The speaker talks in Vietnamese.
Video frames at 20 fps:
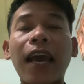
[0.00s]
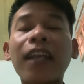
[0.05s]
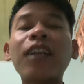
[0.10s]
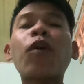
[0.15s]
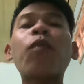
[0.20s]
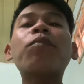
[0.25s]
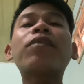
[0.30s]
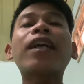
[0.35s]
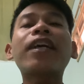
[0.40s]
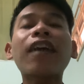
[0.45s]
anh
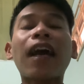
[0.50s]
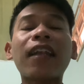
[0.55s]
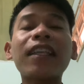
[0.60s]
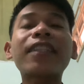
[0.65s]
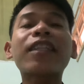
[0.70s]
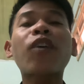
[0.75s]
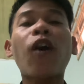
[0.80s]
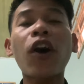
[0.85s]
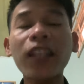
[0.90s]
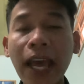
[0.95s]
cũng nói anh
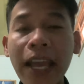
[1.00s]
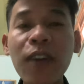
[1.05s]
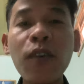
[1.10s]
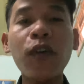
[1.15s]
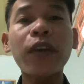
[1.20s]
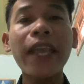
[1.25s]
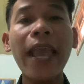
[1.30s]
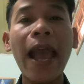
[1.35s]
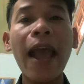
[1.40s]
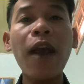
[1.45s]
có thấy
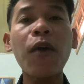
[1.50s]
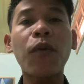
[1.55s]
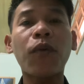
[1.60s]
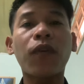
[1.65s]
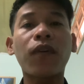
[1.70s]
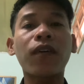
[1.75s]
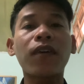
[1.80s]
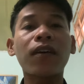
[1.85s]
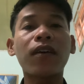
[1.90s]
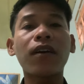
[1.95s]
con dao
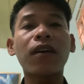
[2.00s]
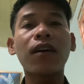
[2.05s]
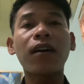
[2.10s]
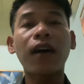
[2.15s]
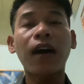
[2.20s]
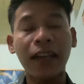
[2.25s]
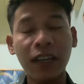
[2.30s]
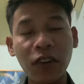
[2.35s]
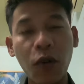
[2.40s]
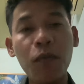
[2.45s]

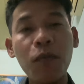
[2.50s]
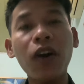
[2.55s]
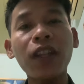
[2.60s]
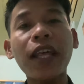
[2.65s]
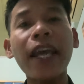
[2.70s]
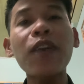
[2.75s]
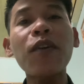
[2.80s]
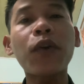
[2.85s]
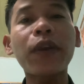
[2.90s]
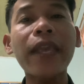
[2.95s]
anh cũng có
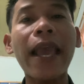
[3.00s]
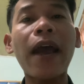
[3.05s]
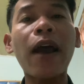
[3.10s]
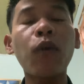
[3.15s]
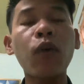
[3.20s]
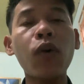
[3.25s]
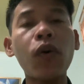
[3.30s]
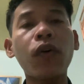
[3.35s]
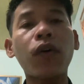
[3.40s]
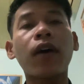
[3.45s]
thấy con dao
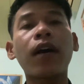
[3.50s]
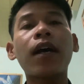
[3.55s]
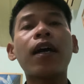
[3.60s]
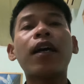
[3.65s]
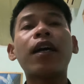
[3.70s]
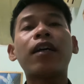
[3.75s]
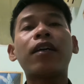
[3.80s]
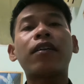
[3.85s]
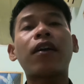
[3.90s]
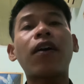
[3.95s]
luôn
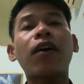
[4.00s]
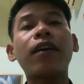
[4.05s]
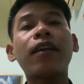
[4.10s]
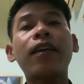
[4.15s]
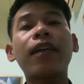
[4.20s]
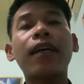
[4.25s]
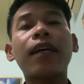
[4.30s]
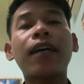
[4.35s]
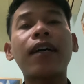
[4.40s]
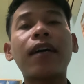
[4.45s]
rồi
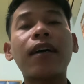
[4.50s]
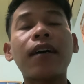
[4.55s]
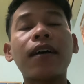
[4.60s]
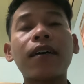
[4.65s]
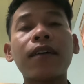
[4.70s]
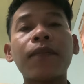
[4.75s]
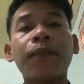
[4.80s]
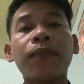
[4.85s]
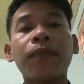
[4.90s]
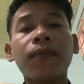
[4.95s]
ờ,
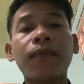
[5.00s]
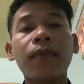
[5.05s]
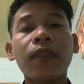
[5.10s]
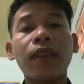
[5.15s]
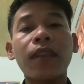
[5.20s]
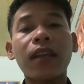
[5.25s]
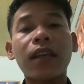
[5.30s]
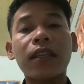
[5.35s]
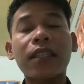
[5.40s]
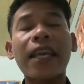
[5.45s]

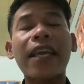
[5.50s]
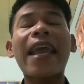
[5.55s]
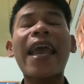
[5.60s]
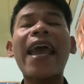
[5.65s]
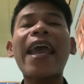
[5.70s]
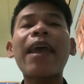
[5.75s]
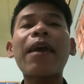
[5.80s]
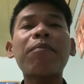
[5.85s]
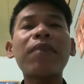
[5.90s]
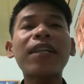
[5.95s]
thì
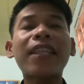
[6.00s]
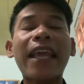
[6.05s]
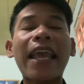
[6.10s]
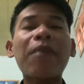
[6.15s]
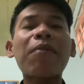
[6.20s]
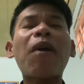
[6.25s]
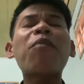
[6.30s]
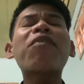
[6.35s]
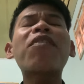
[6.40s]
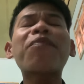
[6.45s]
em á thì
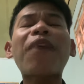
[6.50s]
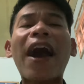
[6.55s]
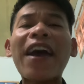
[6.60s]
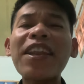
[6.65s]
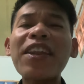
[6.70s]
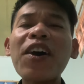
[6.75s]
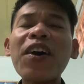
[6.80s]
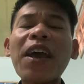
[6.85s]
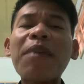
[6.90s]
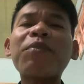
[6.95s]
em không có phải
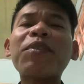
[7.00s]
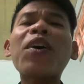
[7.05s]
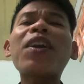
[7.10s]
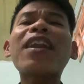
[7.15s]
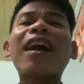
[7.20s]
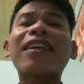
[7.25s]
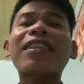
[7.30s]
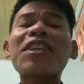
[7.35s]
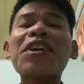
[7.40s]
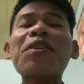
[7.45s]
nói em nói
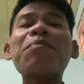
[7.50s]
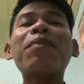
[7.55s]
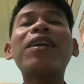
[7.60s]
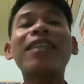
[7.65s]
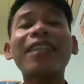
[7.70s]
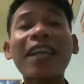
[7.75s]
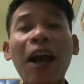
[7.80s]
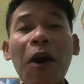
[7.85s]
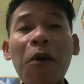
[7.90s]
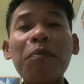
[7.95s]
là sư
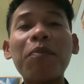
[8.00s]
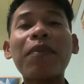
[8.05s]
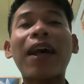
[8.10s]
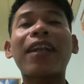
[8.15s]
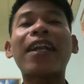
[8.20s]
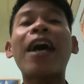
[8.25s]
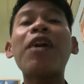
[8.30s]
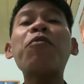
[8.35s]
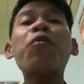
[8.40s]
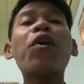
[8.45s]
minh không là
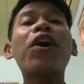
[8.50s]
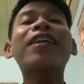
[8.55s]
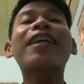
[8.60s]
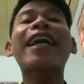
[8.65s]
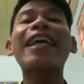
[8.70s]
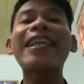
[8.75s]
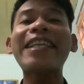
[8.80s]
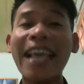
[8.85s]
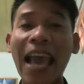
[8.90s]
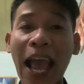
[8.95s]
để quên
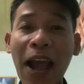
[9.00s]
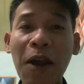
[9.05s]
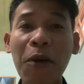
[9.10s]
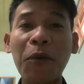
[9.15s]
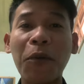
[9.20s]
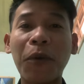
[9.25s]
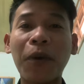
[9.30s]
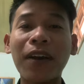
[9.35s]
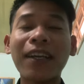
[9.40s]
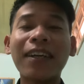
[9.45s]
cây dao
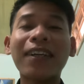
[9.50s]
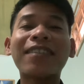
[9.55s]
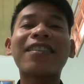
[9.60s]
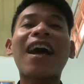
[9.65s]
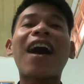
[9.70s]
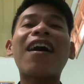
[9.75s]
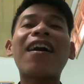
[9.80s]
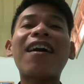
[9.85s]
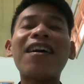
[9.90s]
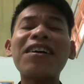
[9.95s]

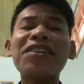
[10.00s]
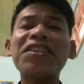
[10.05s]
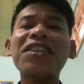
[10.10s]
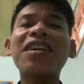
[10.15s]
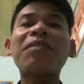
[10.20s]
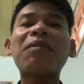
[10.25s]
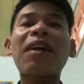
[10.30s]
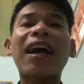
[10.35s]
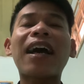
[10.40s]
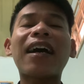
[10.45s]
trời ơi
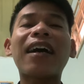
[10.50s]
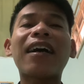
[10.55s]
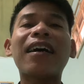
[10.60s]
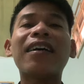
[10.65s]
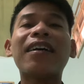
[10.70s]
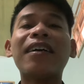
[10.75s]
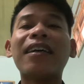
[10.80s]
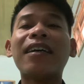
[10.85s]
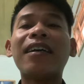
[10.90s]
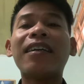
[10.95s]
nhưng mà
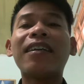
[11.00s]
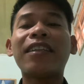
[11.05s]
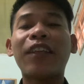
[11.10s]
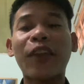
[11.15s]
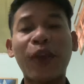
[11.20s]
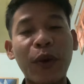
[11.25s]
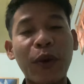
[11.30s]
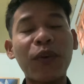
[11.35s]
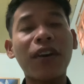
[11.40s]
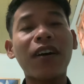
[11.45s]

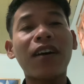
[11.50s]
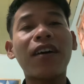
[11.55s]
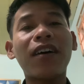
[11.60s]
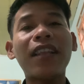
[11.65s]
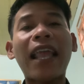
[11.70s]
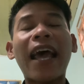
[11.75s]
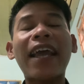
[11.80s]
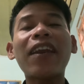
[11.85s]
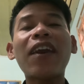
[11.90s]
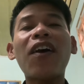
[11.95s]
nhiều người
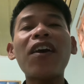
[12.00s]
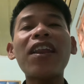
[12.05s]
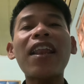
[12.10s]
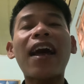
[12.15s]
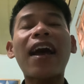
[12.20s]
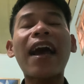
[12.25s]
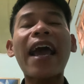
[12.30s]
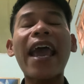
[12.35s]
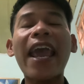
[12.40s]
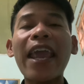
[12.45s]
lại nói
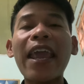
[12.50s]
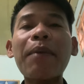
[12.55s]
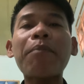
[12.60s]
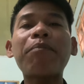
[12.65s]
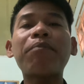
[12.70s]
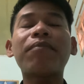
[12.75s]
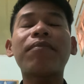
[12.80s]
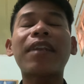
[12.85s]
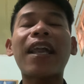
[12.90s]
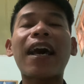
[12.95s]
là
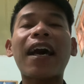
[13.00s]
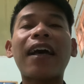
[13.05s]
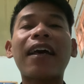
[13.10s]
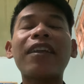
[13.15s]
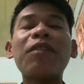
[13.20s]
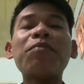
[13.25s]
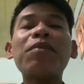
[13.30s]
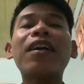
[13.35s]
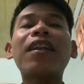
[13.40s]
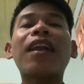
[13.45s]
em là
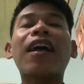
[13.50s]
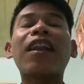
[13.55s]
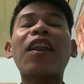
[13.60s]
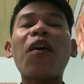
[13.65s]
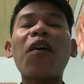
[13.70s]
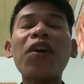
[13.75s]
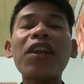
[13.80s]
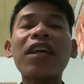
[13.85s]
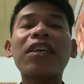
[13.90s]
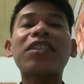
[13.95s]
giống như là
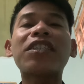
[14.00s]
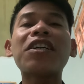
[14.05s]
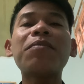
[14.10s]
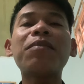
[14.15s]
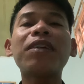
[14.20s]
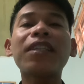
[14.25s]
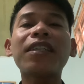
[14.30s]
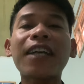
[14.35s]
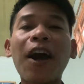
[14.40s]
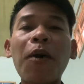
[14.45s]
nói là sư
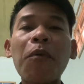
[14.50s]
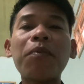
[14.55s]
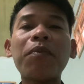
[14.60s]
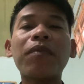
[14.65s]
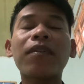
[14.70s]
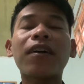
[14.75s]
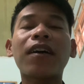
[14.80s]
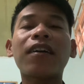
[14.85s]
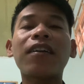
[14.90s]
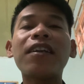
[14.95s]
minh
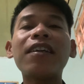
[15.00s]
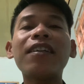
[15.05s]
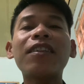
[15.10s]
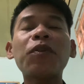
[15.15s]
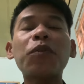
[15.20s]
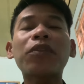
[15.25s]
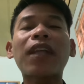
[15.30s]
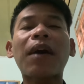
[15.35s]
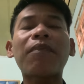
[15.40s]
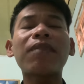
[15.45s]
không ờ, đi
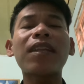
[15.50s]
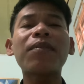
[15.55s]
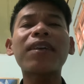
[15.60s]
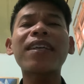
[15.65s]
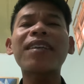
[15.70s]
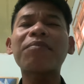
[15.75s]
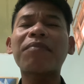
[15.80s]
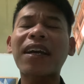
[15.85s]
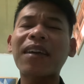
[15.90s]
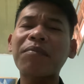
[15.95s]
tu tập cái
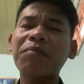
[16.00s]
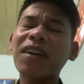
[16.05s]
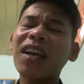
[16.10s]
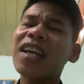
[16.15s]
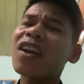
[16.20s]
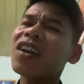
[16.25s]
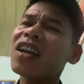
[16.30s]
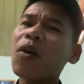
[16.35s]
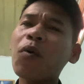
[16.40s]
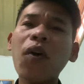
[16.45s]
mà cái
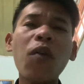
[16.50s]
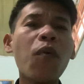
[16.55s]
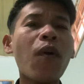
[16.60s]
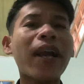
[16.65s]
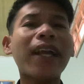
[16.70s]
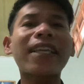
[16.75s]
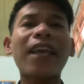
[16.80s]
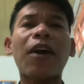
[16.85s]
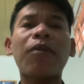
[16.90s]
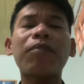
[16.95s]
đó đâu có
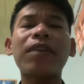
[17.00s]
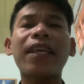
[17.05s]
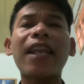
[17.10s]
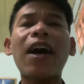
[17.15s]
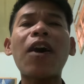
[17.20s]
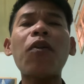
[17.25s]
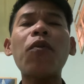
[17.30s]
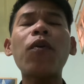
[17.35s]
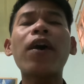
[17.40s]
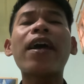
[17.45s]
quan trọng gì
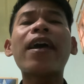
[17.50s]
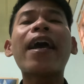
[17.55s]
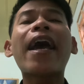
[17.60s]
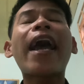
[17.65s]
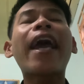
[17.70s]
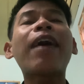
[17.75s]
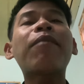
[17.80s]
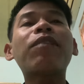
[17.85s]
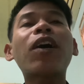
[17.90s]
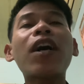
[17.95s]
đâu
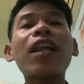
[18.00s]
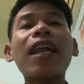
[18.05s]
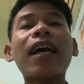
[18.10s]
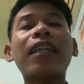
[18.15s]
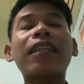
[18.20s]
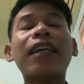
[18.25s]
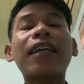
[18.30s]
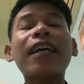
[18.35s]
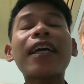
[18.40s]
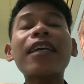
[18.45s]
em nói là
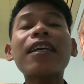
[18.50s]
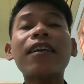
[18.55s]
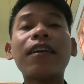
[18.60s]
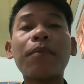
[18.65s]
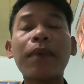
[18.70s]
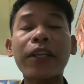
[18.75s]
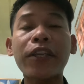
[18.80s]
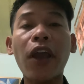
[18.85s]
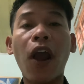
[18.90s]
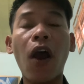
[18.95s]
những cái người
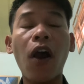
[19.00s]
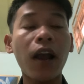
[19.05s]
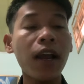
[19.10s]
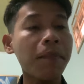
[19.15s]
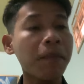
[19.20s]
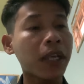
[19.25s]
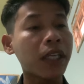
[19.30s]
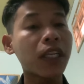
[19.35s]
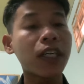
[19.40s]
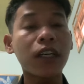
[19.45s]
mà dọn á
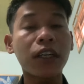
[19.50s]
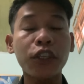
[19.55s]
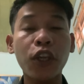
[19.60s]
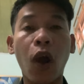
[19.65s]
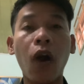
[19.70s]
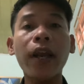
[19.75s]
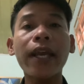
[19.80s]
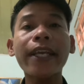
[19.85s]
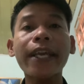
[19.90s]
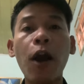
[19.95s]
bình thường
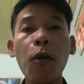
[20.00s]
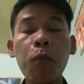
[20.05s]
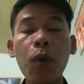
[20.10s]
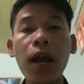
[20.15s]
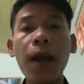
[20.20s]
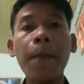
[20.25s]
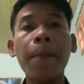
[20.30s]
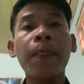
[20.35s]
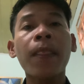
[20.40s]
dọn cái cốc á